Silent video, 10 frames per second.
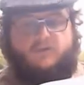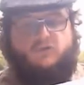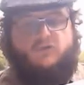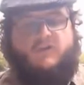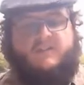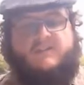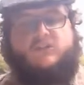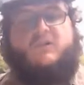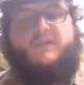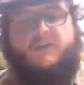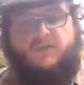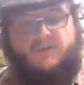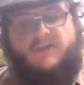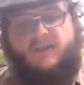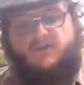quand je croise ces jolies
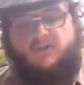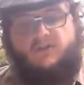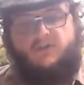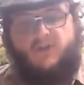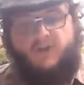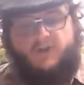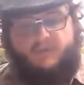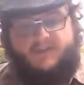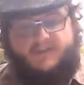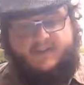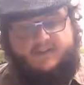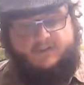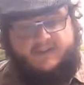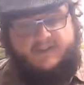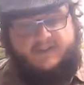figures sérieuses, parce qu'elles
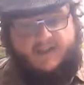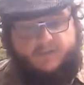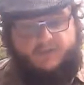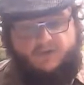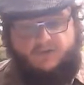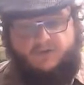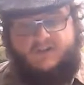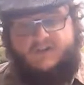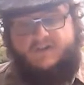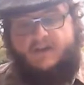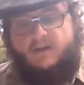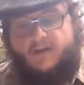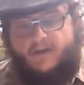sont si simples, que je les sais,